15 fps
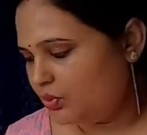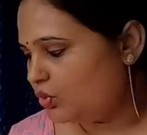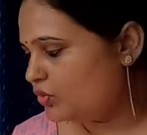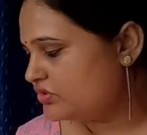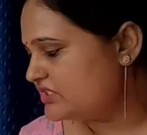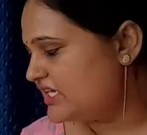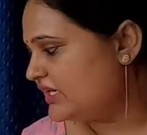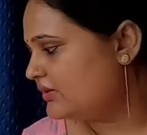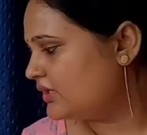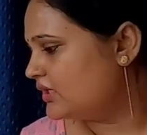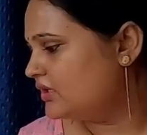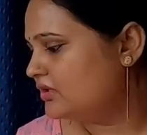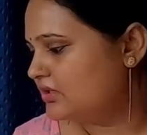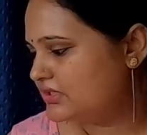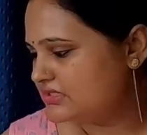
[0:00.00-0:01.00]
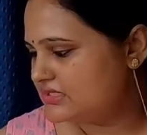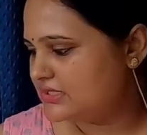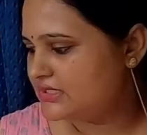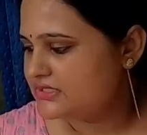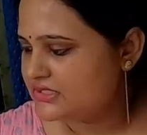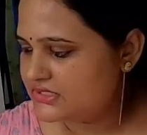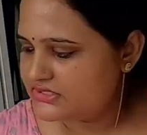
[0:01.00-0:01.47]
आप लोगों से एक
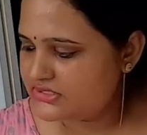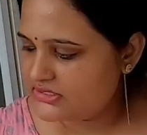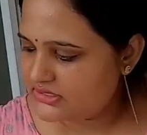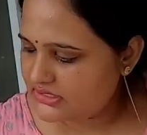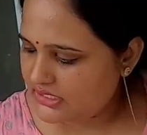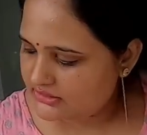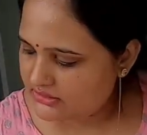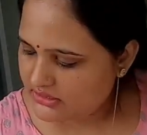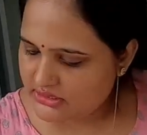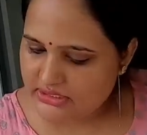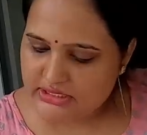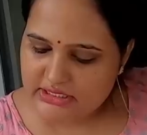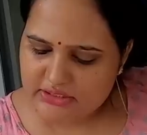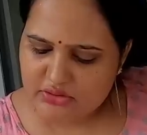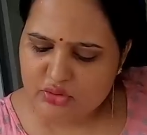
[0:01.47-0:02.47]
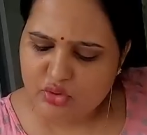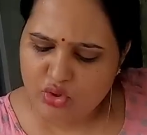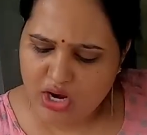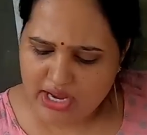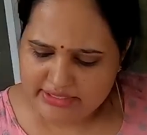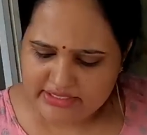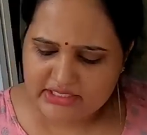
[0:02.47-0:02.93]
किसी ने सजेशन दिया था कि गीत
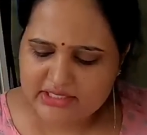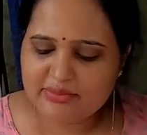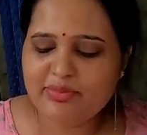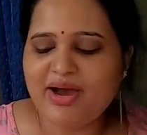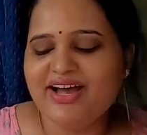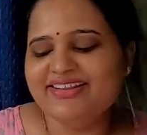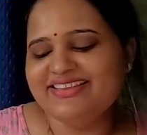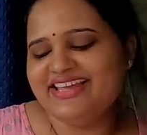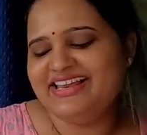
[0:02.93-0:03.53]
को आने के बाद